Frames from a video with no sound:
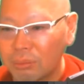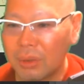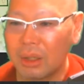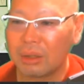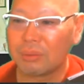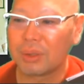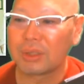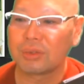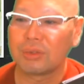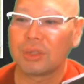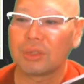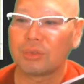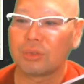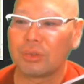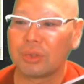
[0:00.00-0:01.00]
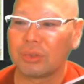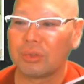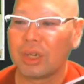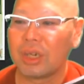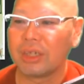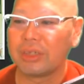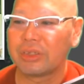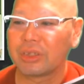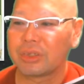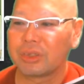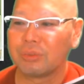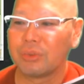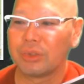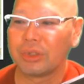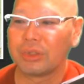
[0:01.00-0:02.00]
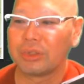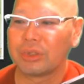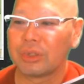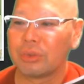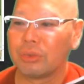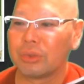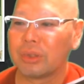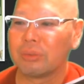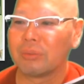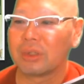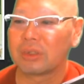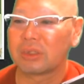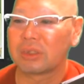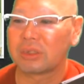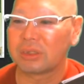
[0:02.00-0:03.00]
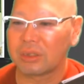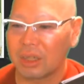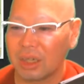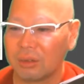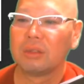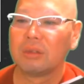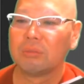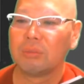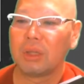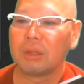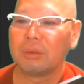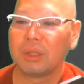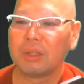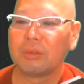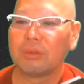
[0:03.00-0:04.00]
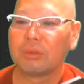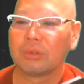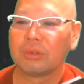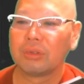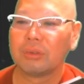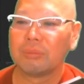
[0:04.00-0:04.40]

まあまあそんなところの配達も行っておりましたまあねこの、